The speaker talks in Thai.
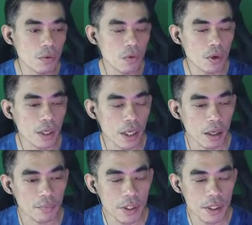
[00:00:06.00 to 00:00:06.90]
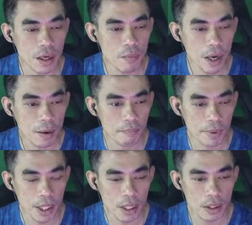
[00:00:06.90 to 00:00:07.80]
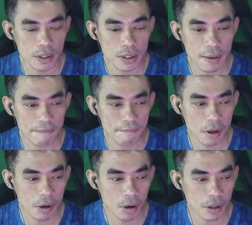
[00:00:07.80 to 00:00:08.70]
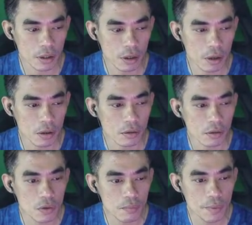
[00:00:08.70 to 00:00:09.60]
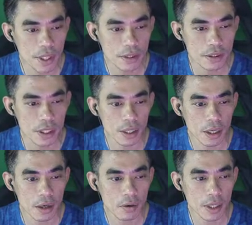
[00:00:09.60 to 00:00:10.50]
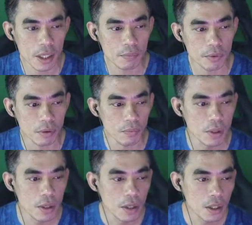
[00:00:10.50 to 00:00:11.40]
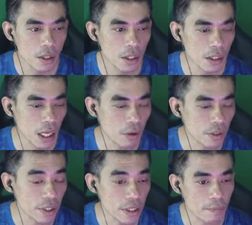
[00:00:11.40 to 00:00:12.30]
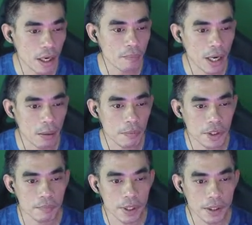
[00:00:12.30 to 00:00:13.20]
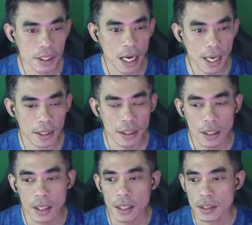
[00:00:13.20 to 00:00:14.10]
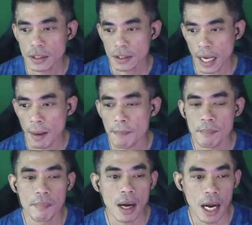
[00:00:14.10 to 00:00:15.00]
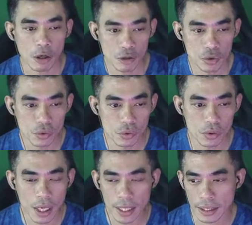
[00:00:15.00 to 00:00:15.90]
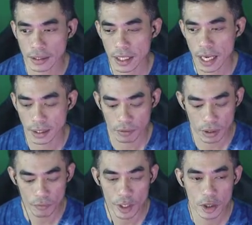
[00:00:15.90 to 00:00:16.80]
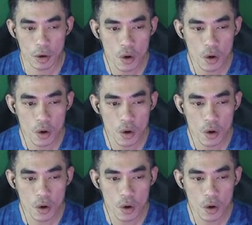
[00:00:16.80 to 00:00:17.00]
กคนนะครับ ที่เข้ามาเป็นซับพอร์ตของต้นพิกชาแนลนะครับผม เรื่องราวดีๆ มากมายไม่ว่าจะเป็นการทำ how to อะไรต่างๆ เกี่ยวกับวิดีโอ